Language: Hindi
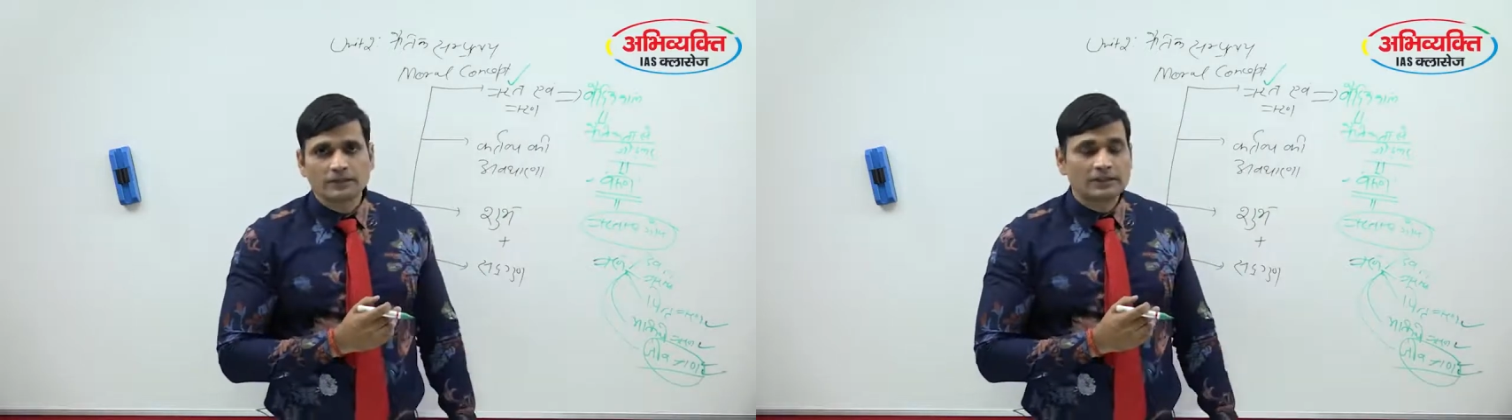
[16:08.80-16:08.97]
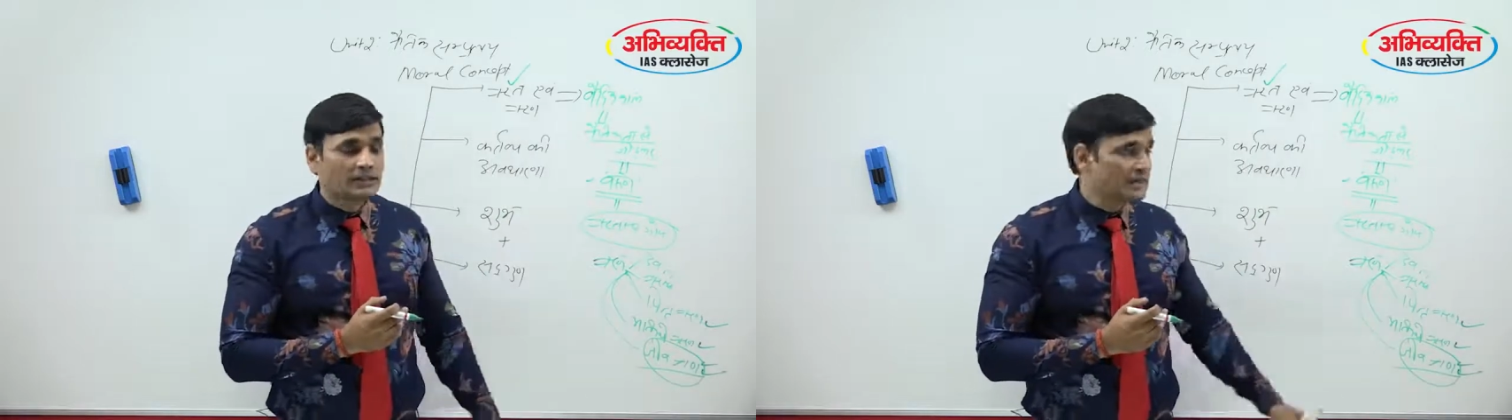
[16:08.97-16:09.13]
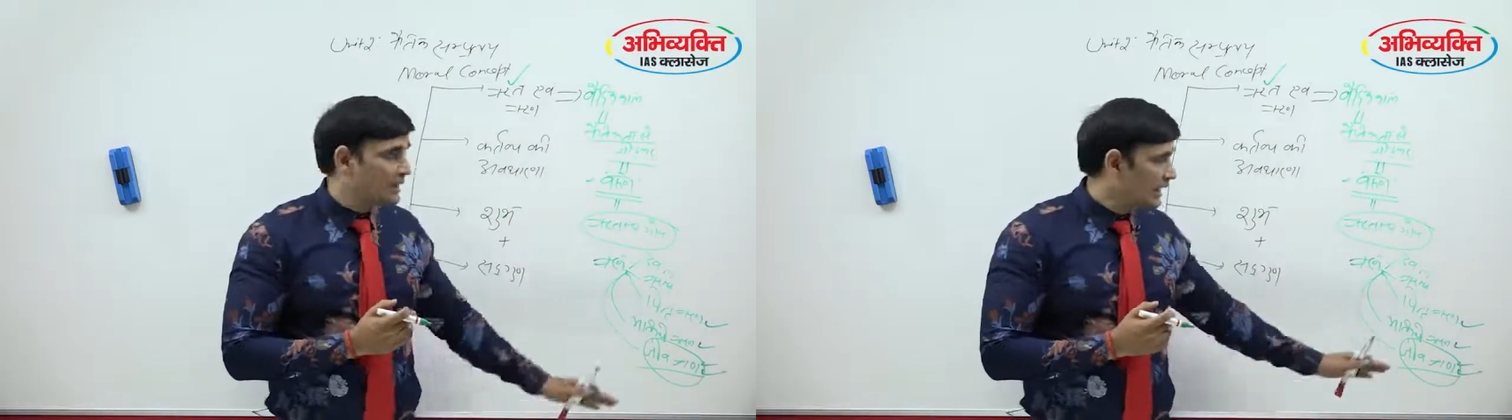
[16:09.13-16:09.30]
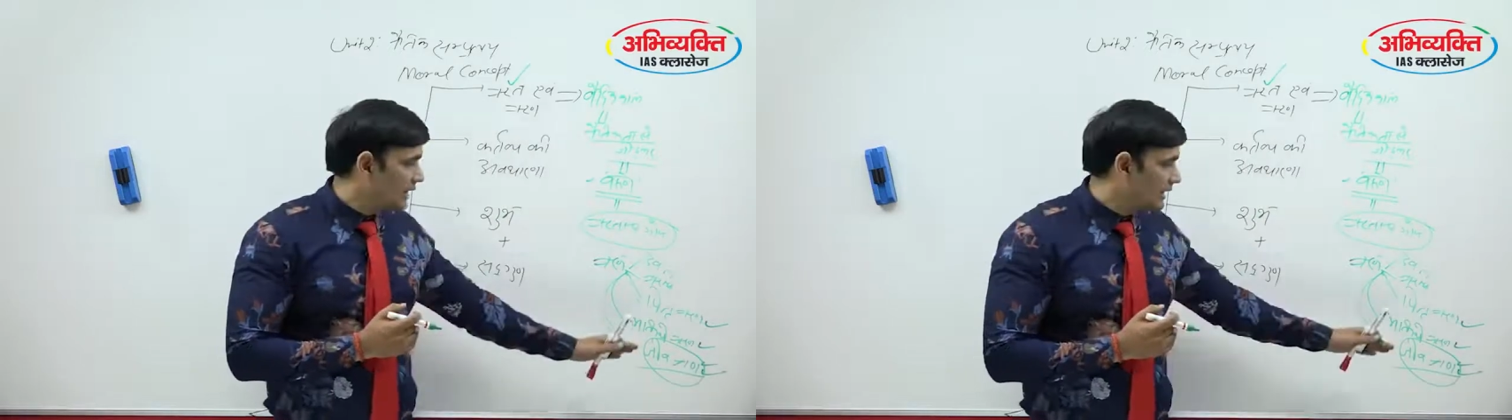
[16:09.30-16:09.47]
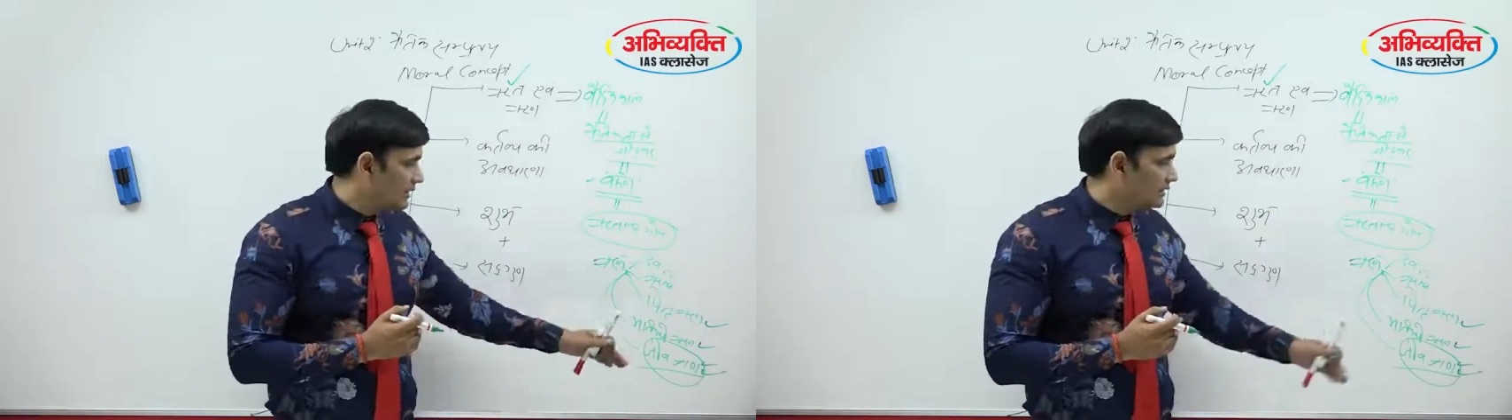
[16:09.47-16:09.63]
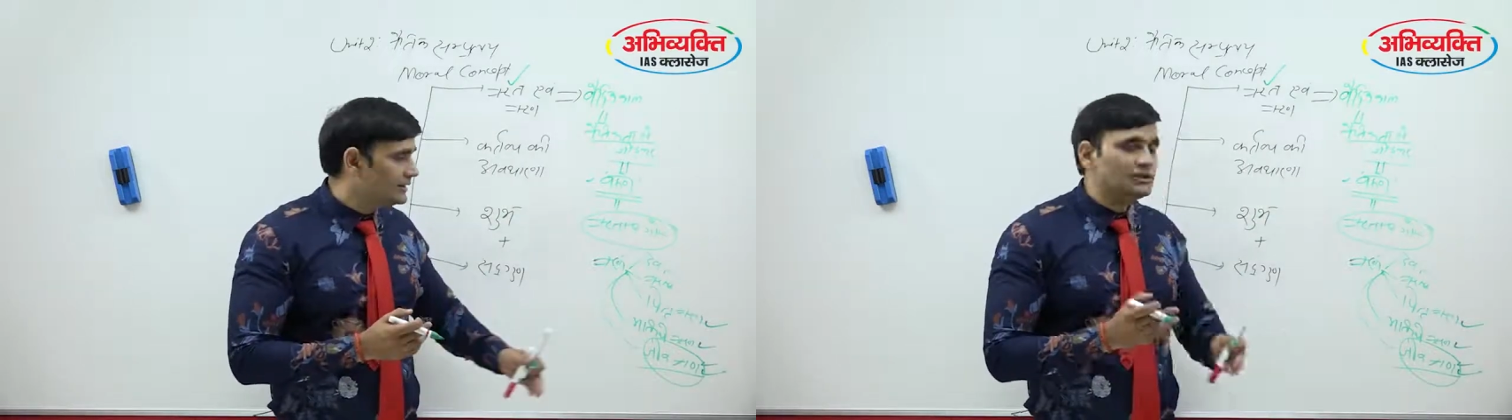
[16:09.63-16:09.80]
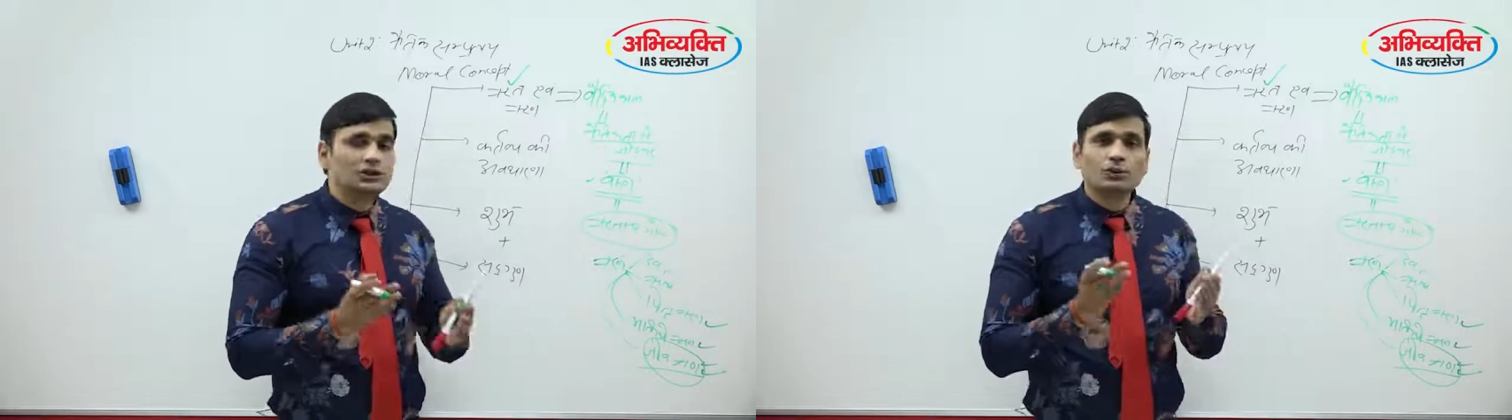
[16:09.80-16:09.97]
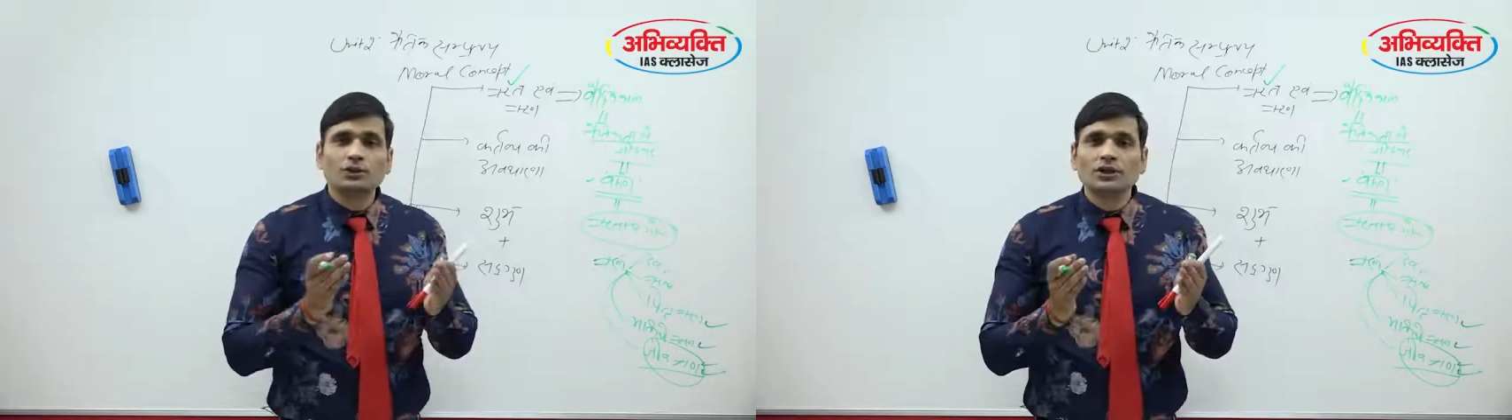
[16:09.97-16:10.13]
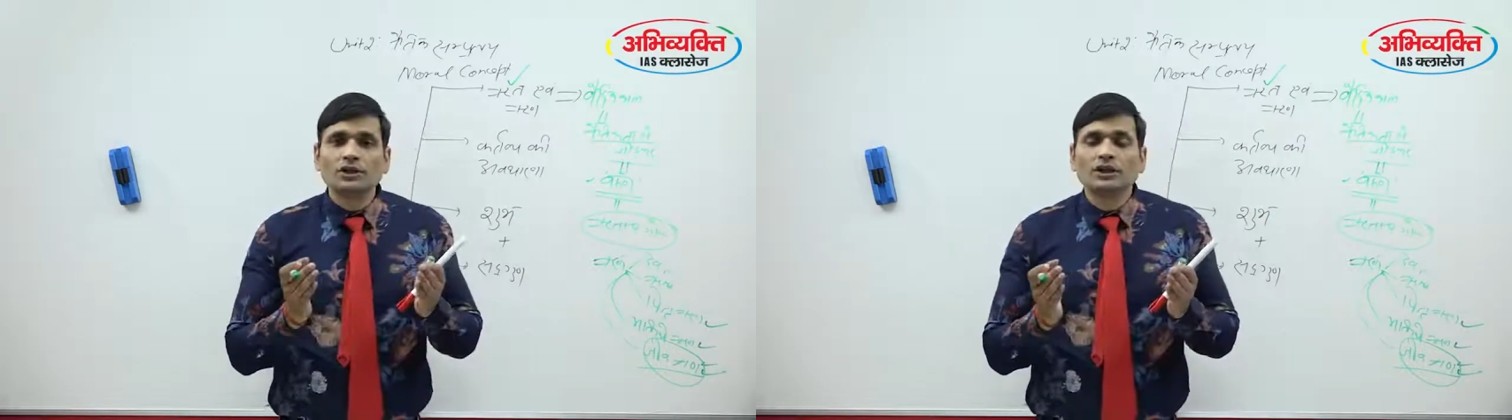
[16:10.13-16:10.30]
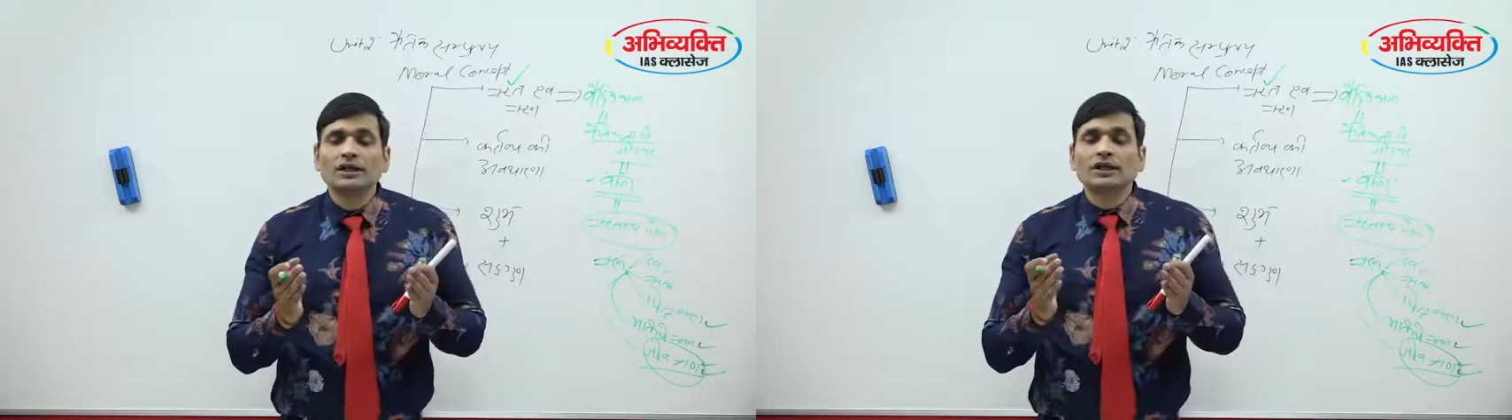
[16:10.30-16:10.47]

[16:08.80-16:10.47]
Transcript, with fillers: ये क्या है ये जीव ऋण